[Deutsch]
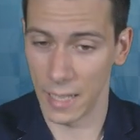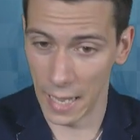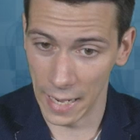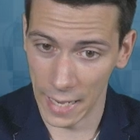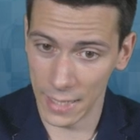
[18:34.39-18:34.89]

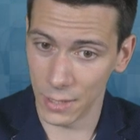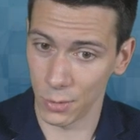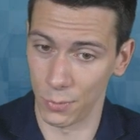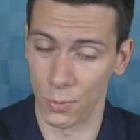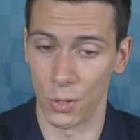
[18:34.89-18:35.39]

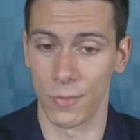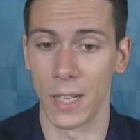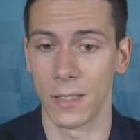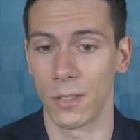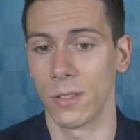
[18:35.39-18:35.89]
Erleichterung für
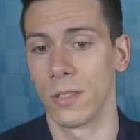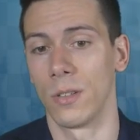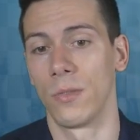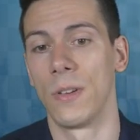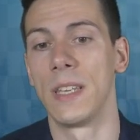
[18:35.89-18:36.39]
Schwarz aus, auch
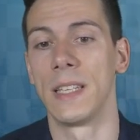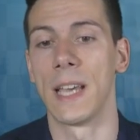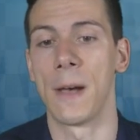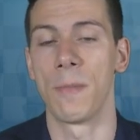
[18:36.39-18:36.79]
wenn die Dame auf